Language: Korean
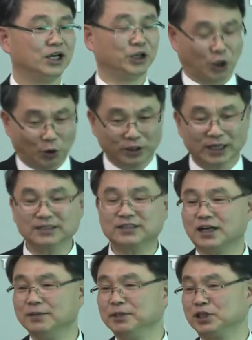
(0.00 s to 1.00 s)
영원한
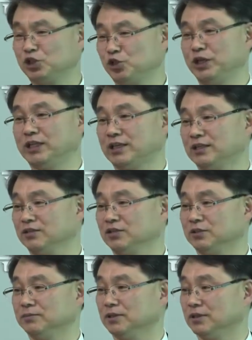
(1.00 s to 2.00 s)
삶이 그 뒤에 있다는
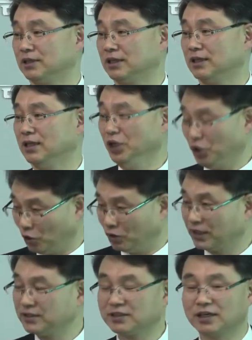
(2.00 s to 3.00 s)
것입니다.
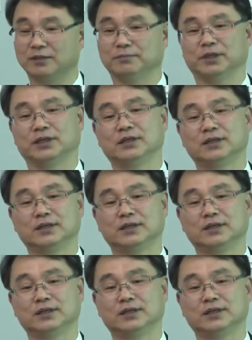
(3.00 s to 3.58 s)
영원한 삶이.